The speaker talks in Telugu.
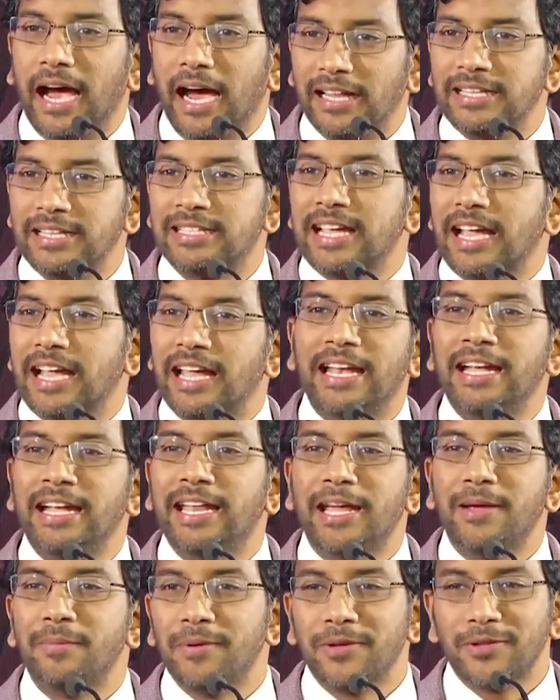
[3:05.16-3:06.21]
అది
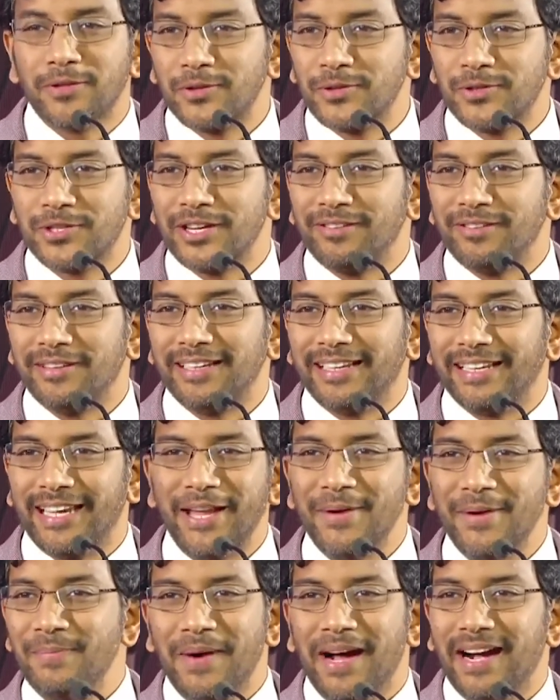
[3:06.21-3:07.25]
సైలెంట్ అయిపోయింది చూసావా
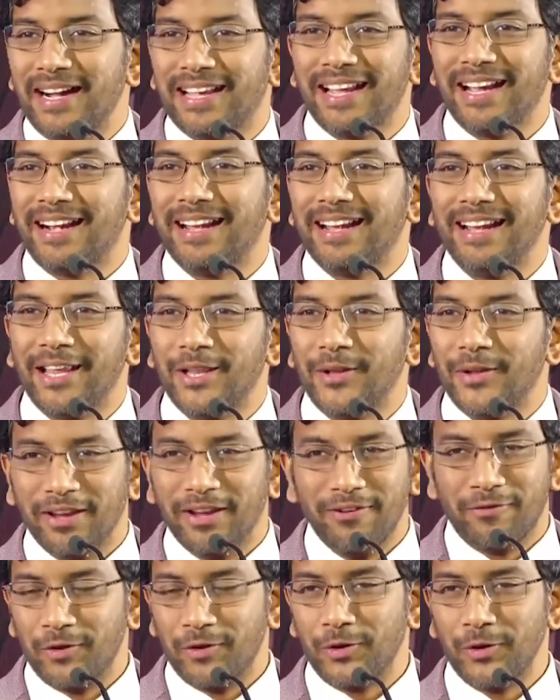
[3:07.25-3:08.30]
ఏం మాట్లాడటం లేదు
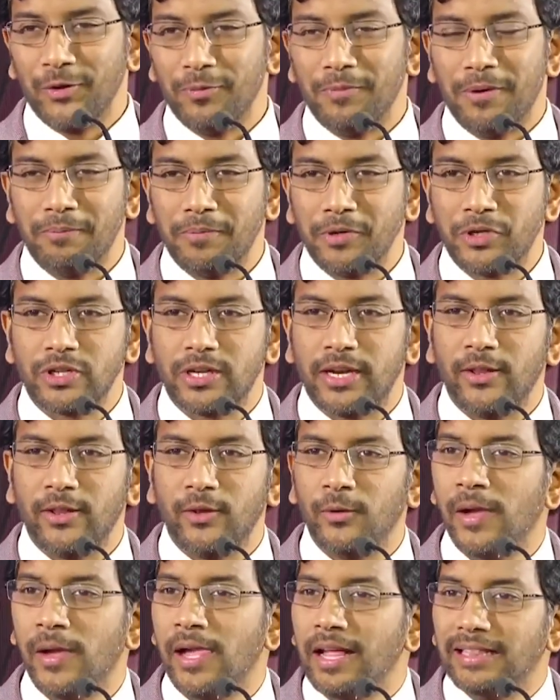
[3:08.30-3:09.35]
ఏం ఫోటోలు
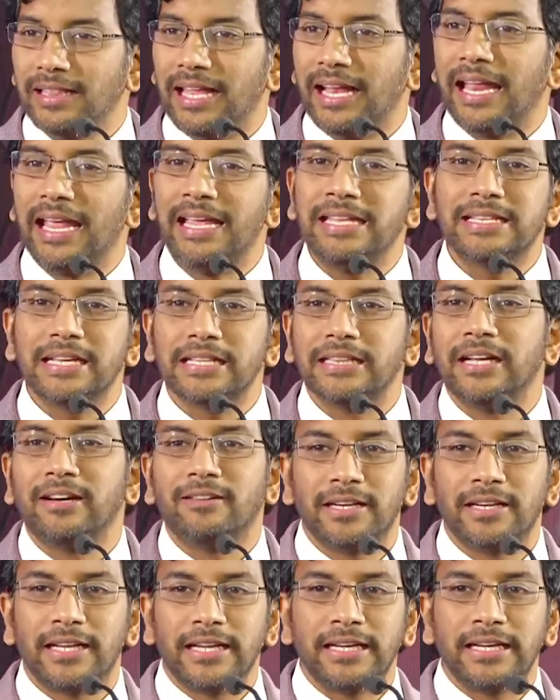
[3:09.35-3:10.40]
పంపించట్లేదు దాన్ని ఏం
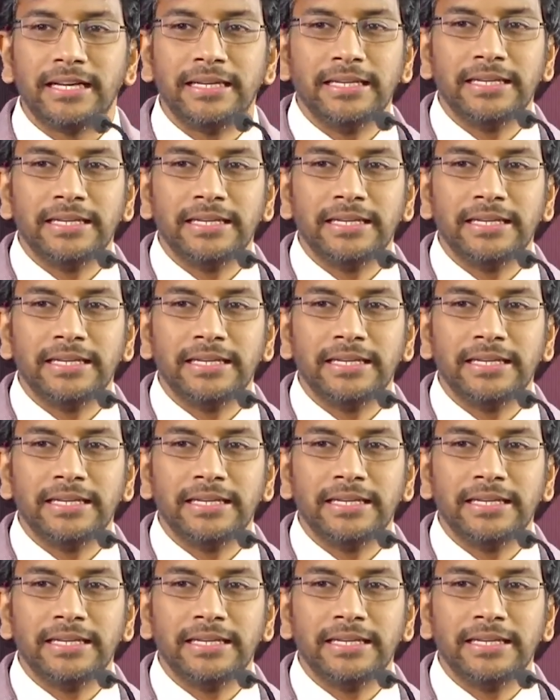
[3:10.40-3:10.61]
చేద్దామంటే